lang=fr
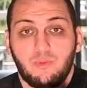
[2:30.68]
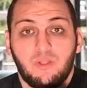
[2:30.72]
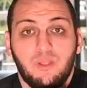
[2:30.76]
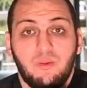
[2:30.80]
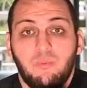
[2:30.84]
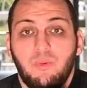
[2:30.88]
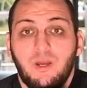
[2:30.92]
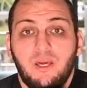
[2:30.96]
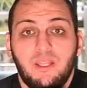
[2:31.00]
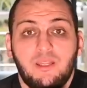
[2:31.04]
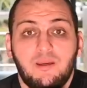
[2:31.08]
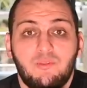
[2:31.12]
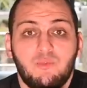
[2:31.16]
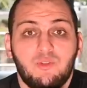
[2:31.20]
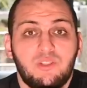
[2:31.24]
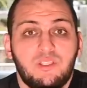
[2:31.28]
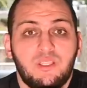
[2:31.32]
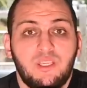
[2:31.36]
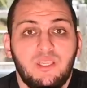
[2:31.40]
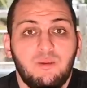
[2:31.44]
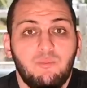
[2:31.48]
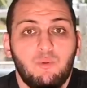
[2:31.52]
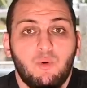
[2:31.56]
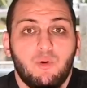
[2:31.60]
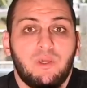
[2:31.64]
on n'est pas à la
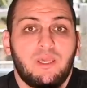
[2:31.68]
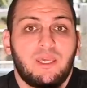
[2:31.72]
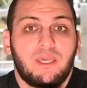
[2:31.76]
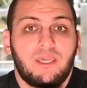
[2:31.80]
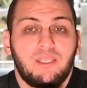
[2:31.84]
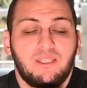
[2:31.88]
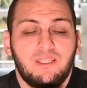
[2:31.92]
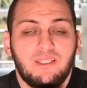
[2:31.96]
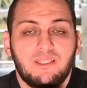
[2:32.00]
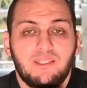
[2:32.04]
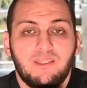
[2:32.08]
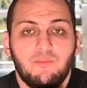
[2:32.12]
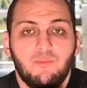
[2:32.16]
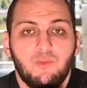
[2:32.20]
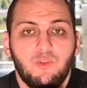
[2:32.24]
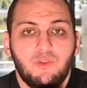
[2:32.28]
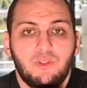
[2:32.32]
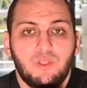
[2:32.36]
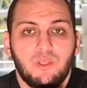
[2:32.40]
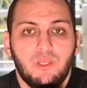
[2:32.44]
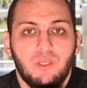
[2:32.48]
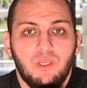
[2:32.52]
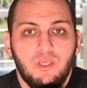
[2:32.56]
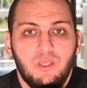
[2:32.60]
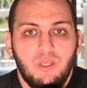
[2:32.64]
mosquée pour créer des
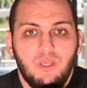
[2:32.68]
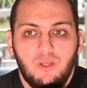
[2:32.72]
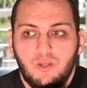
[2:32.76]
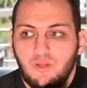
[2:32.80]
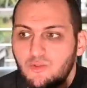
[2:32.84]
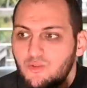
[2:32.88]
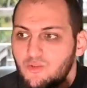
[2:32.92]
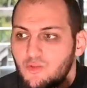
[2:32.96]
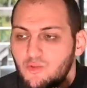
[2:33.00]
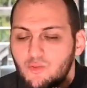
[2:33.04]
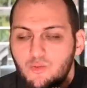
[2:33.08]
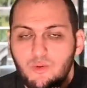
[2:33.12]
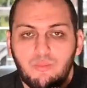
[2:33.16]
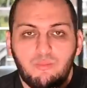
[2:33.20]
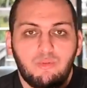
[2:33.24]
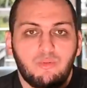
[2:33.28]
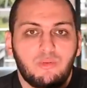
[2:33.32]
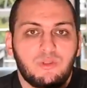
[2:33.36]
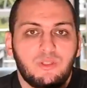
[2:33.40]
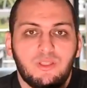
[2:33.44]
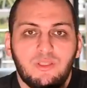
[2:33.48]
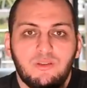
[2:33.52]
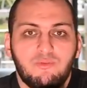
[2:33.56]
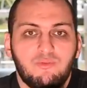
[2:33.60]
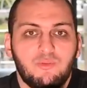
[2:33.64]
émeutes, que ce soit
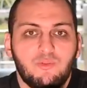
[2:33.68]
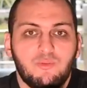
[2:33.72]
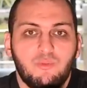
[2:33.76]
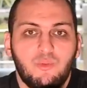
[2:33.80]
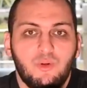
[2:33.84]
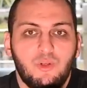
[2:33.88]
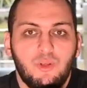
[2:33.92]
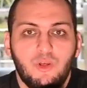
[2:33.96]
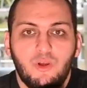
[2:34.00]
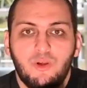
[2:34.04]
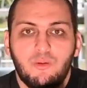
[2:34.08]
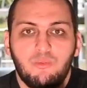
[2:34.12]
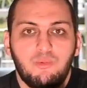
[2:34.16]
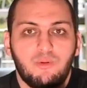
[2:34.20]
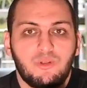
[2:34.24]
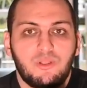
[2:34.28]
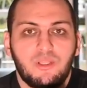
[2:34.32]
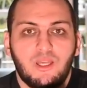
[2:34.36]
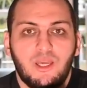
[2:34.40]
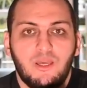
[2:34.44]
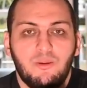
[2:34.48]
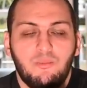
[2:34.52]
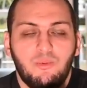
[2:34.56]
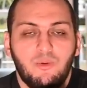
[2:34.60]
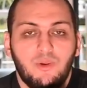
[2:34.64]
pour des footballeurs, pour
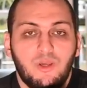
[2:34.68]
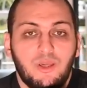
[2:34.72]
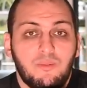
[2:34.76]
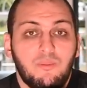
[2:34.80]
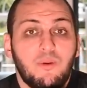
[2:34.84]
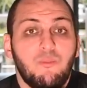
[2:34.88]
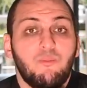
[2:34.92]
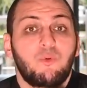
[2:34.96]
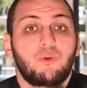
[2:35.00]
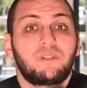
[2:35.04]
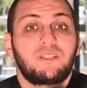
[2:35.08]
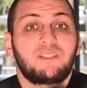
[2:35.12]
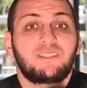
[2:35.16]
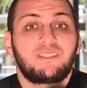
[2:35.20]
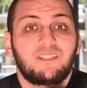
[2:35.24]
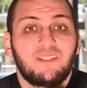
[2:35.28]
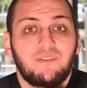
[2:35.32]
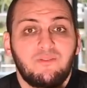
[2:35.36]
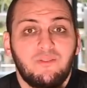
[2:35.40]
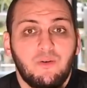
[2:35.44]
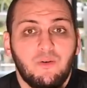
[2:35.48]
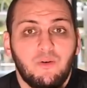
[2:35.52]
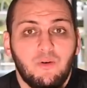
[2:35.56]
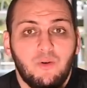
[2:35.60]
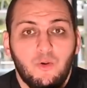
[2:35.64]
des rappeurs et même pour des
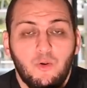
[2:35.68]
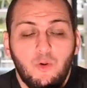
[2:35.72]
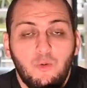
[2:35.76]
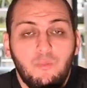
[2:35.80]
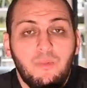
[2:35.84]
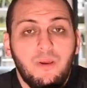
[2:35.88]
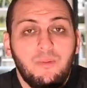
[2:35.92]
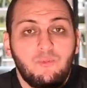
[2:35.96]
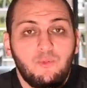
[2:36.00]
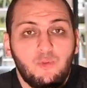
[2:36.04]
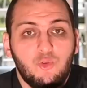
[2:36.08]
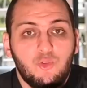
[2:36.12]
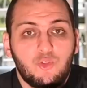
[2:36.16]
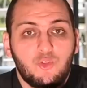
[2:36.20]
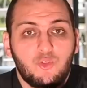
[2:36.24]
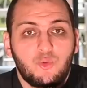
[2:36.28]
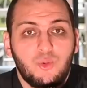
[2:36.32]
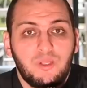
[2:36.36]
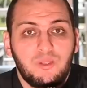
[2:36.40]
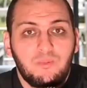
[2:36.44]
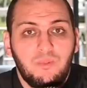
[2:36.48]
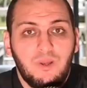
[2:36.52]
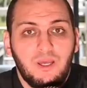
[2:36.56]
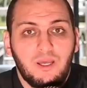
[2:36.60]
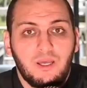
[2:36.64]
savants. Eux-mêmes ne le
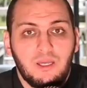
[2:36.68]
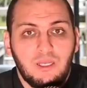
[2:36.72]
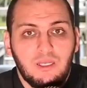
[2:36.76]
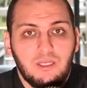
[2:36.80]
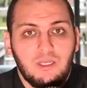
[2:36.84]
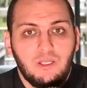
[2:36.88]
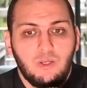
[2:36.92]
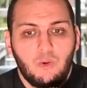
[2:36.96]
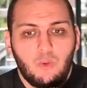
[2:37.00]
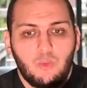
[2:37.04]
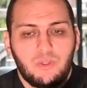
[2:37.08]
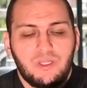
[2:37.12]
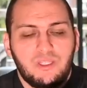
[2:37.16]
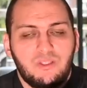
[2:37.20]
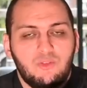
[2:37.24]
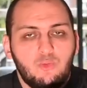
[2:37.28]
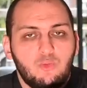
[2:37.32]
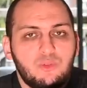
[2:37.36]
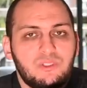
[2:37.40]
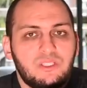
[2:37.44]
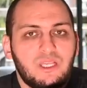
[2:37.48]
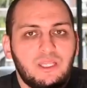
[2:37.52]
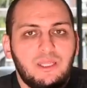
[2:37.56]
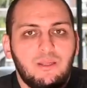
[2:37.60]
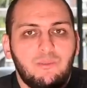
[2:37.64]
souhaitent pas. On est
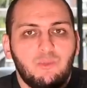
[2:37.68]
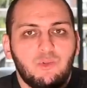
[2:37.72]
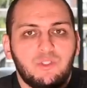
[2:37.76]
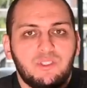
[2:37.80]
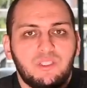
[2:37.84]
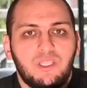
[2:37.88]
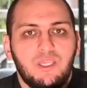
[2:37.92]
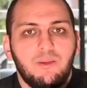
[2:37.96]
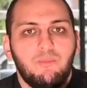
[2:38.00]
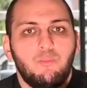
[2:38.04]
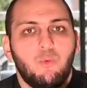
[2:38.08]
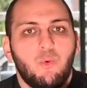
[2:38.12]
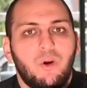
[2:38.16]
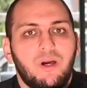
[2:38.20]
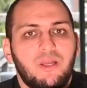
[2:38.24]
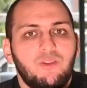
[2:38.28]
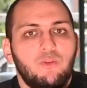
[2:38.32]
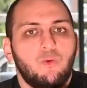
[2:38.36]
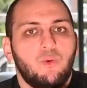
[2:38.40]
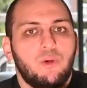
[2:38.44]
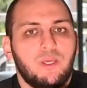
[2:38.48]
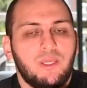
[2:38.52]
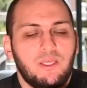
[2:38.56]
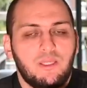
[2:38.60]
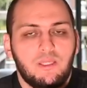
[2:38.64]
tous à la mosquée pour
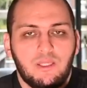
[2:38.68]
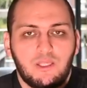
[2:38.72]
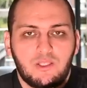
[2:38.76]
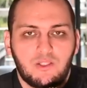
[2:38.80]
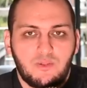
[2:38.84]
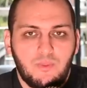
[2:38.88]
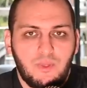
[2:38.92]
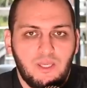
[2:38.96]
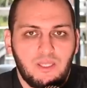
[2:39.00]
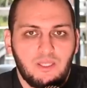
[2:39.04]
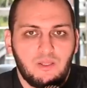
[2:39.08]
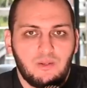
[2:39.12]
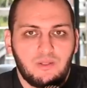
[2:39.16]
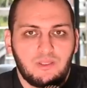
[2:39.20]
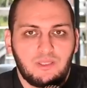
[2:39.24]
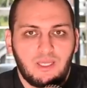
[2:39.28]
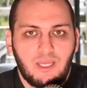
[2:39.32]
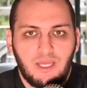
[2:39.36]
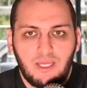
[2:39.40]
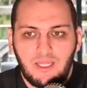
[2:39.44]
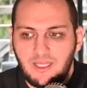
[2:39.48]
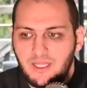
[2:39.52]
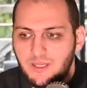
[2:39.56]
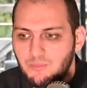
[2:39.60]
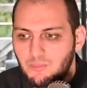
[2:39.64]
adorer
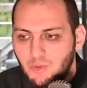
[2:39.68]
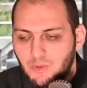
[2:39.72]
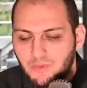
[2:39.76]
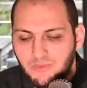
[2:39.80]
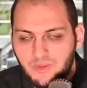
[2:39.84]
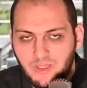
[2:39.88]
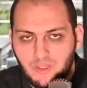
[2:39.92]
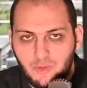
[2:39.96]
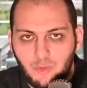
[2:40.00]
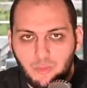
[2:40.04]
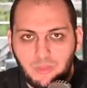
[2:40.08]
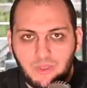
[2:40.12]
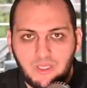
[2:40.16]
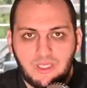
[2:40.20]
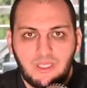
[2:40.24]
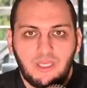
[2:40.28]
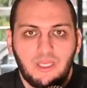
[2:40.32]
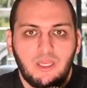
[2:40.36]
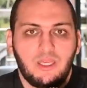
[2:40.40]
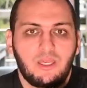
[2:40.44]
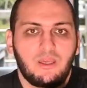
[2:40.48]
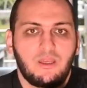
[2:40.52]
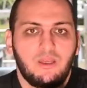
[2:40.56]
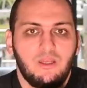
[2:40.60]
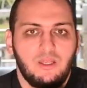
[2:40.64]
Allah pour faire nos
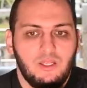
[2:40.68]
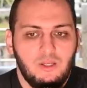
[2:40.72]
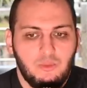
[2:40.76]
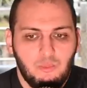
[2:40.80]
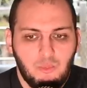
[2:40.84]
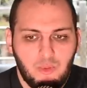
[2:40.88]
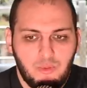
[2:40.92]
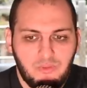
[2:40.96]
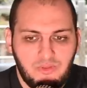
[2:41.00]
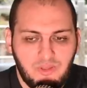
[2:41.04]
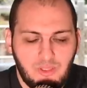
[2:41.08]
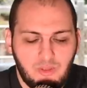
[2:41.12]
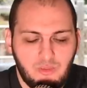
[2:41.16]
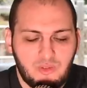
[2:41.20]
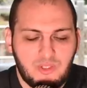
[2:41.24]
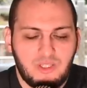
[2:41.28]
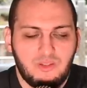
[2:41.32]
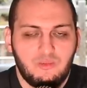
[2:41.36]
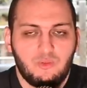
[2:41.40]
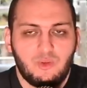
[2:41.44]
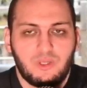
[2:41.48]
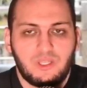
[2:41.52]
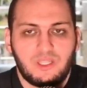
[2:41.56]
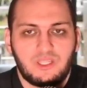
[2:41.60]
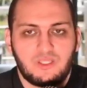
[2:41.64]
prières, pour faire nos
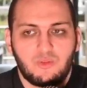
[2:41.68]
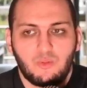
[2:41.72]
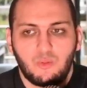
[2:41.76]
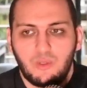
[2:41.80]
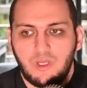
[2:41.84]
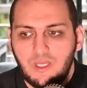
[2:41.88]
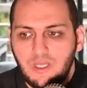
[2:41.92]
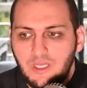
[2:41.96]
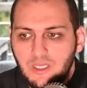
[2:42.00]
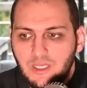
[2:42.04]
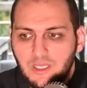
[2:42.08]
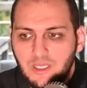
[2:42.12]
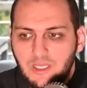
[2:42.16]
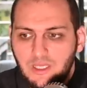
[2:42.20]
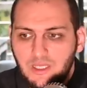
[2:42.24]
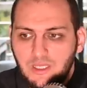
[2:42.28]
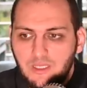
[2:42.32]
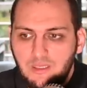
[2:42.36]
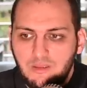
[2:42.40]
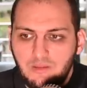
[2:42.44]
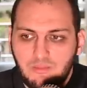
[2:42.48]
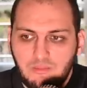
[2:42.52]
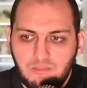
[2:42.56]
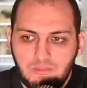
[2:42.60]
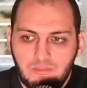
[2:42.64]
invocations
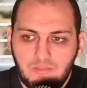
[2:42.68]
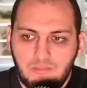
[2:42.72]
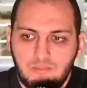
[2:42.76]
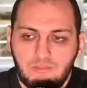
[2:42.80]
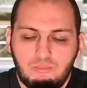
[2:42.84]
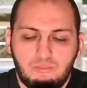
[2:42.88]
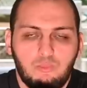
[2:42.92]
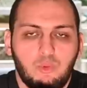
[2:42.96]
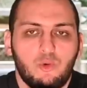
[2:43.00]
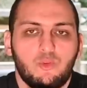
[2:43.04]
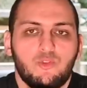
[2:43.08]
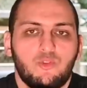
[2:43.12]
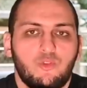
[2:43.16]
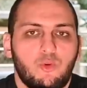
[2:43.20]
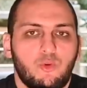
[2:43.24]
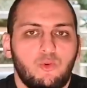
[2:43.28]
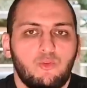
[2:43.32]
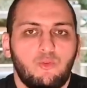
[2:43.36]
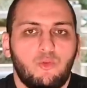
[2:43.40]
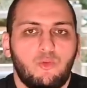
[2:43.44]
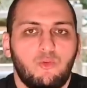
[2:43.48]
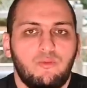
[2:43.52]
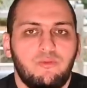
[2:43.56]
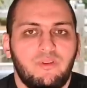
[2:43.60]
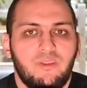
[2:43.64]
et pour se
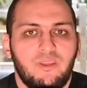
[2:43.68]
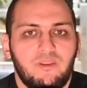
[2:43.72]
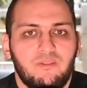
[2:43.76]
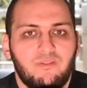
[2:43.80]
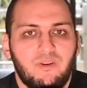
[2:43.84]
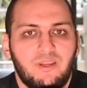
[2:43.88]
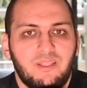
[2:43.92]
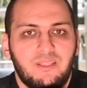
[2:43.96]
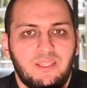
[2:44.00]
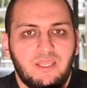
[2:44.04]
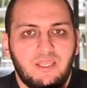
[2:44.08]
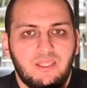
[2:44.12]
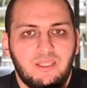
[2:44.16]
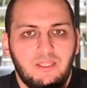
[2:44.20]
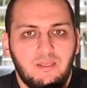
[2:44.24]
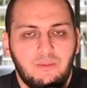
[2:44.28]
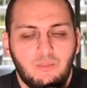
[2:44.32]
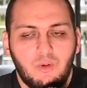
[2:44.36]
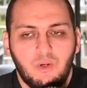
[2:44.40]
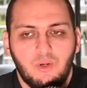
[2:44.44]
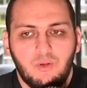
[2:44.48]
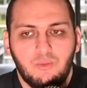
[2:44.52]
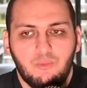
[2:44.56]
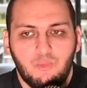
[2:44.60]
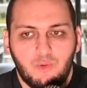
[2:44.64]
retrouver
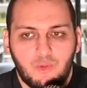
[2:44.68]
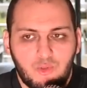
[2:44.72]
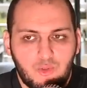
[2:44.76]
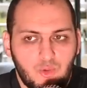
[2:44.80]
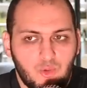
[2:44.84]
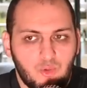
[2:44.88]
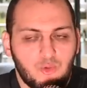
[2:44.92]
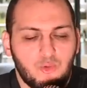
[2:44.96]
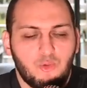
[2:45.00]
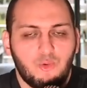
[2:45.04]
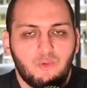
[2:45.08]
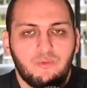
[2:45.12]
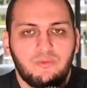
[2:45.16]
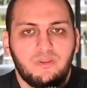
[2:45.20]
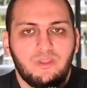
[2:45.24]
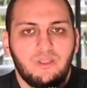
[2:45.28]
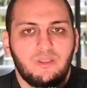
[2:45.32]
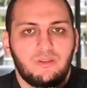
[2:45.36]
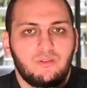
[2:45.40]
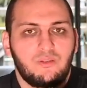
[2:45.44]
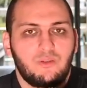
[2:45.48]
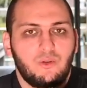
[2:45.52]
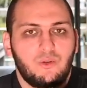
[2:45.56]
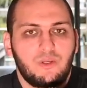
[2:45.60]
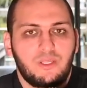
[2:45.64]
fraternellement, pour se retrouver
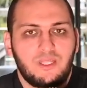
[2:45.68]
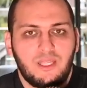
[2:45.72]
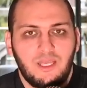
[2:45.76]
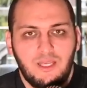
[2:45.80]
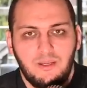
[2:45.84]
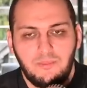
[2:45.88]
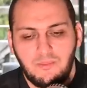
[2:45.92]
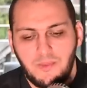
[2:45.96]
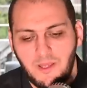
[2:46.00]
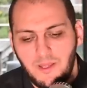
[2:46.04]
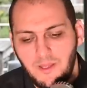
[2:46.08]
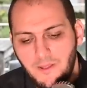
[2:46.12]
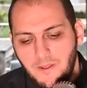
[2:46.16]
euh, dans le calme.